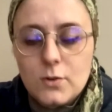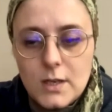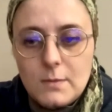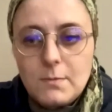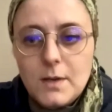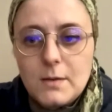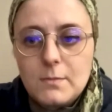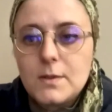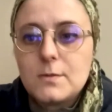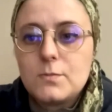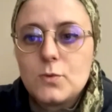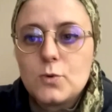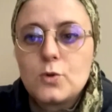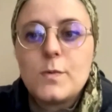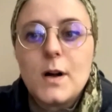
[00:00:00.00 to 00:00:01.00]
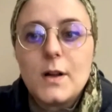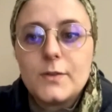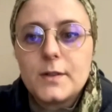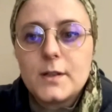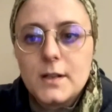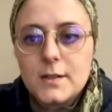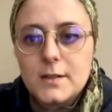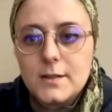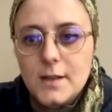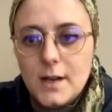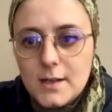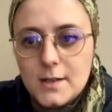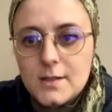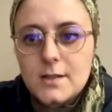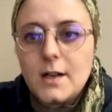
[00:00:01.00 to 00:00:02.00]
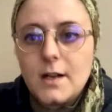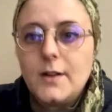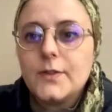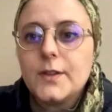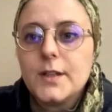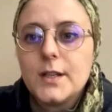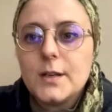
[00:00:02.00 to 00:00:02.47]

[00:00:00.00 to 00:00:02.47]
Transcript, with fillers: Örneğin benim bir Müslüman kadınlardan,